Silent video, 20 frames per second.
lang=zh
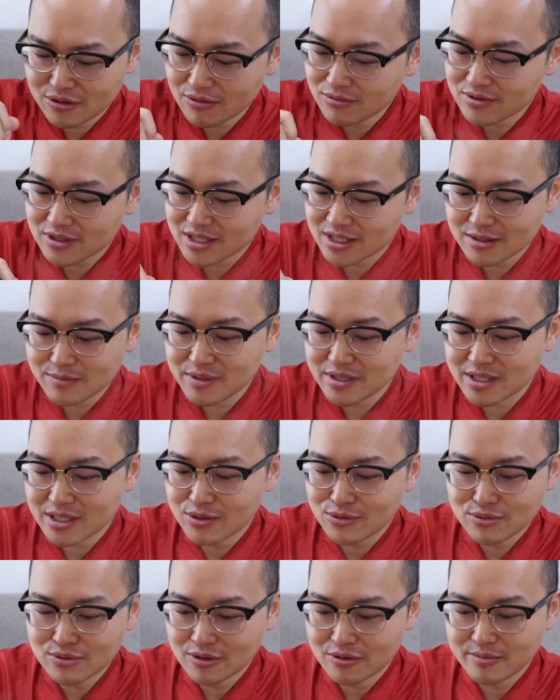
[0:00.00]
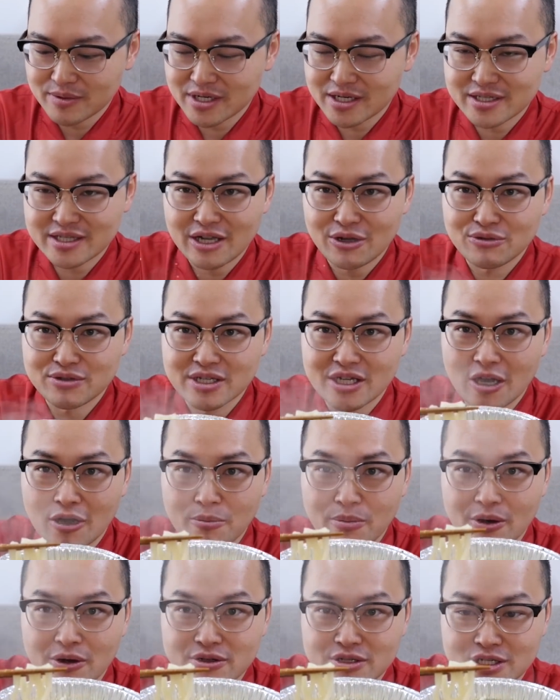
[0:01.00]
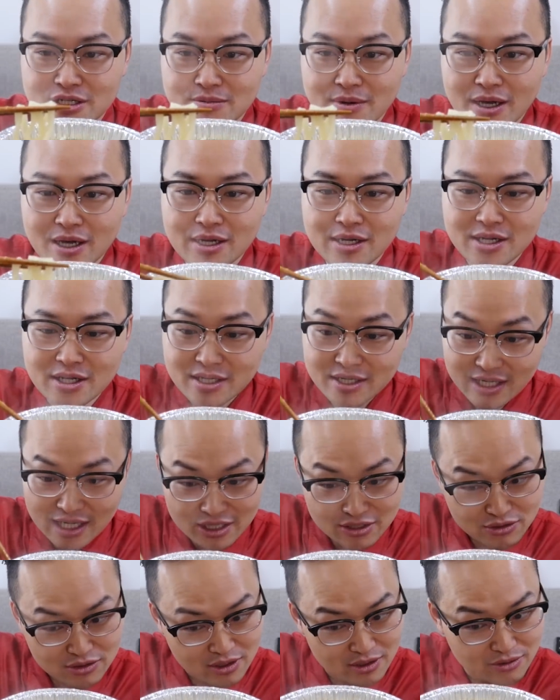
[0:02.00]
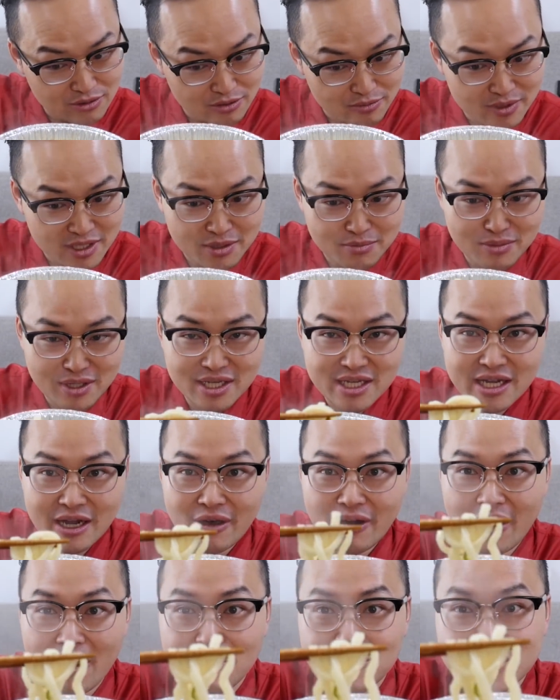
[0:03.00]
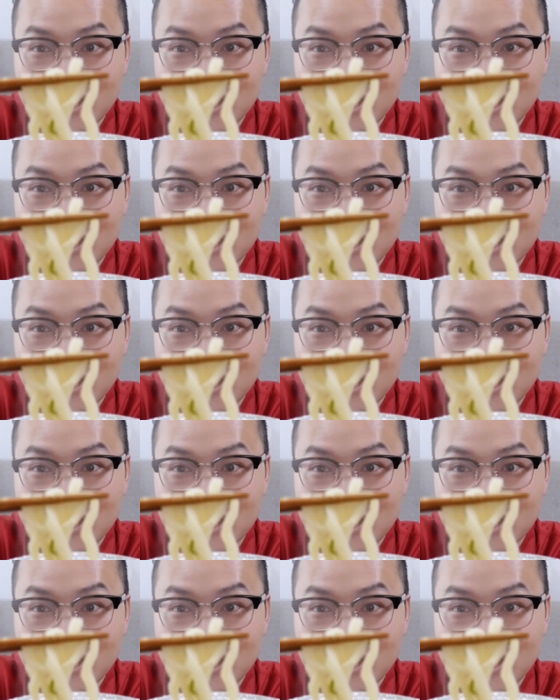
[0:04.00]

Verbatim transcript: 冻食品的乌龙面的到底好不好吃吧。感觉乌龙面的面条好